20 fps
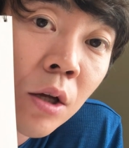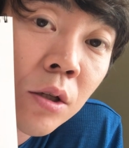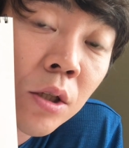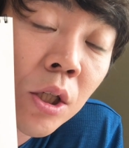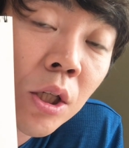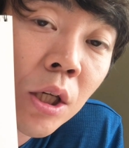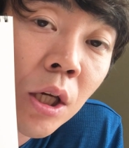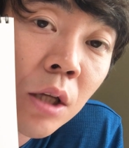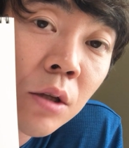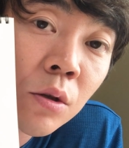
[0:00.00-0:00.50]

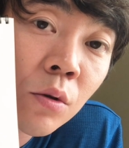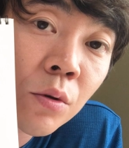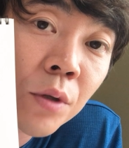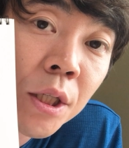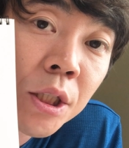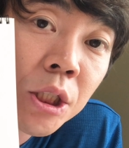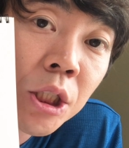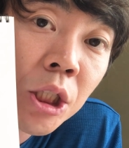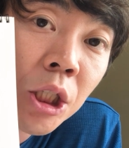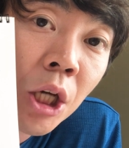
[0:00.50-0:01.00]
人間と
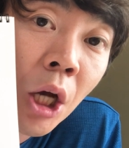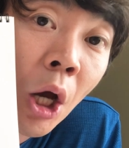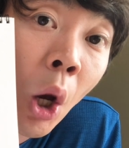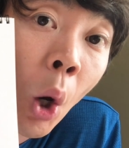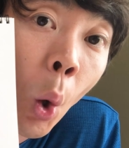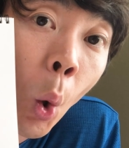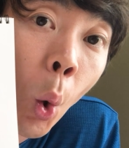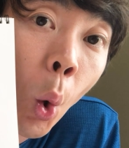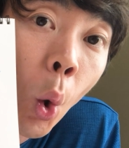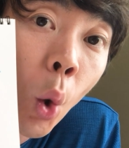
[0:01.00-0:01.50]
同じ
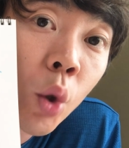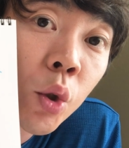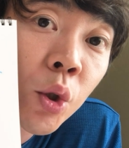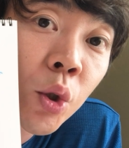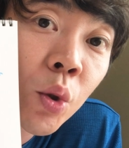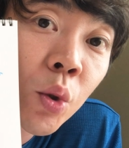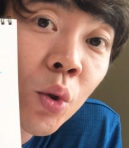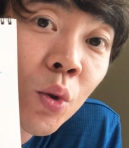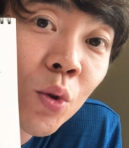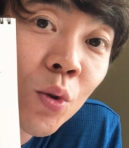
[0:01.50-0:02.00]
哺
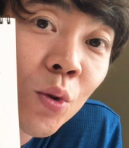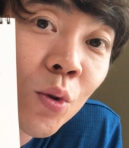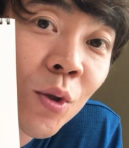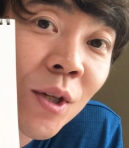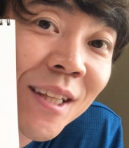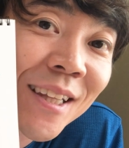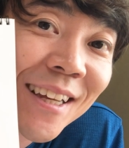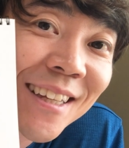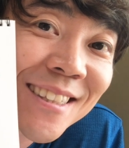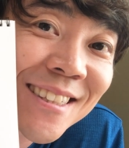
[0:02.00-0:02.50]
乳
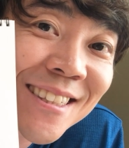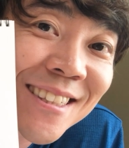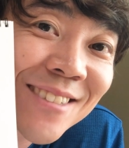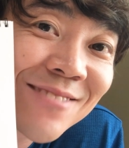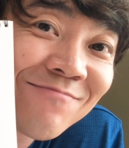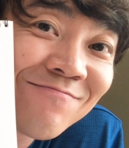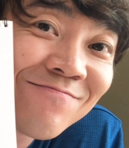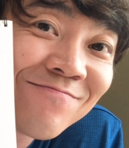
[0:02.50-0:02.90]
類です。